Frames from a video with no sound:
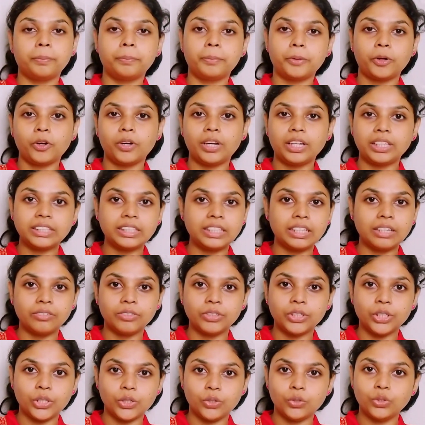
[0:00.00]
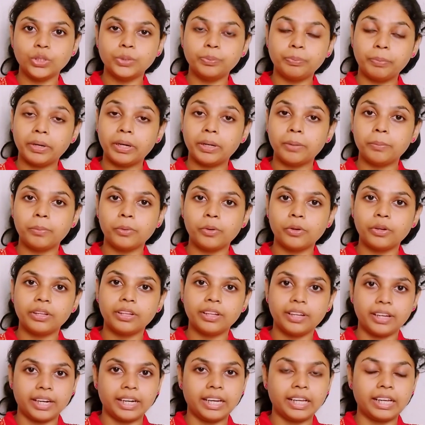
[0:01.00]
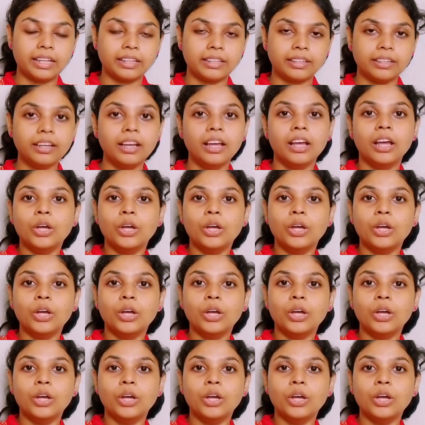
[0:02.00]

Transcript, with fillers: ப்ராடக்ட்ஸ்லாம் வந்து யூஸ் பண்ண போகிறது கிடையாது